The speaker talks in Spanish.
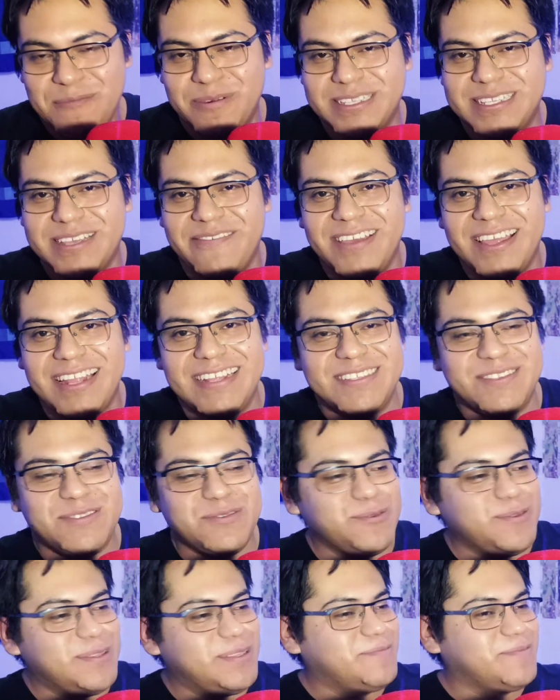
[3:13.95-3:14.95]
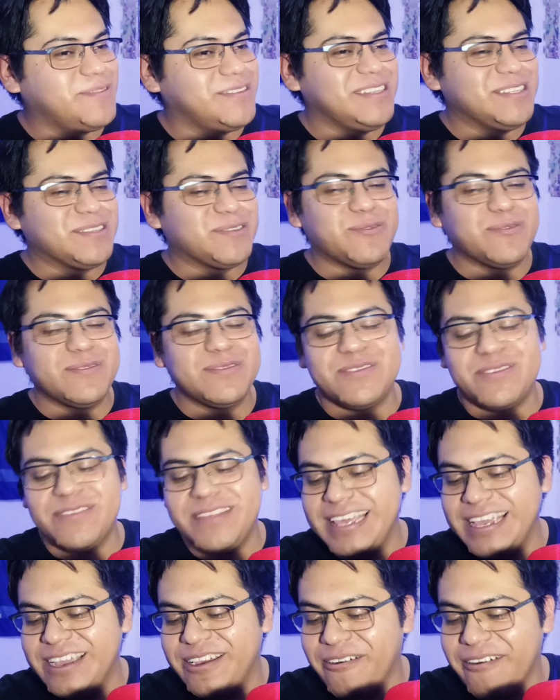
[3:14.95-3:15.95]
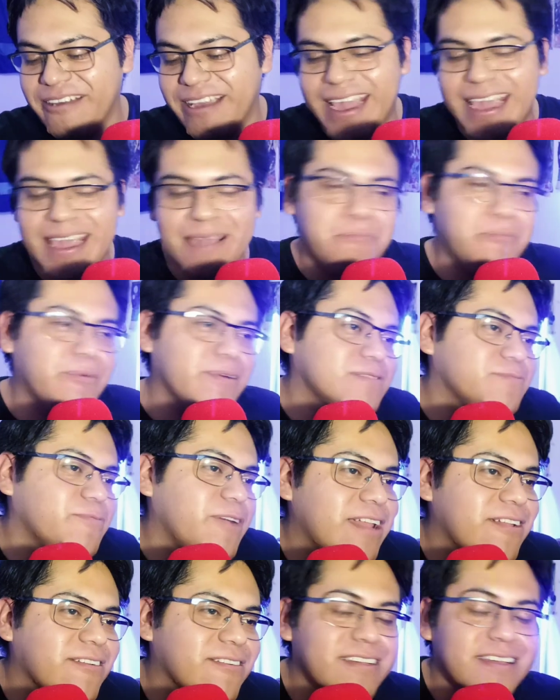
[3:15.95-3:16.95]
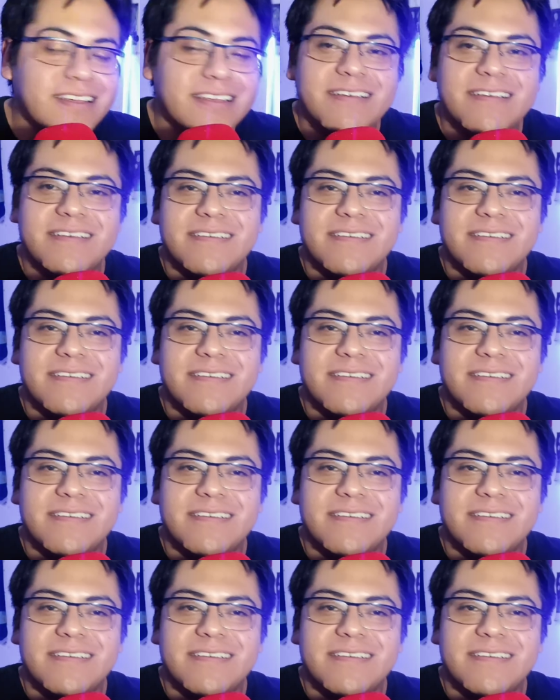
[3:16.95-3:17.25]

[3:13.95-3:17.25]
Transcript: pues también en su último discurso dijo que, pues bueno,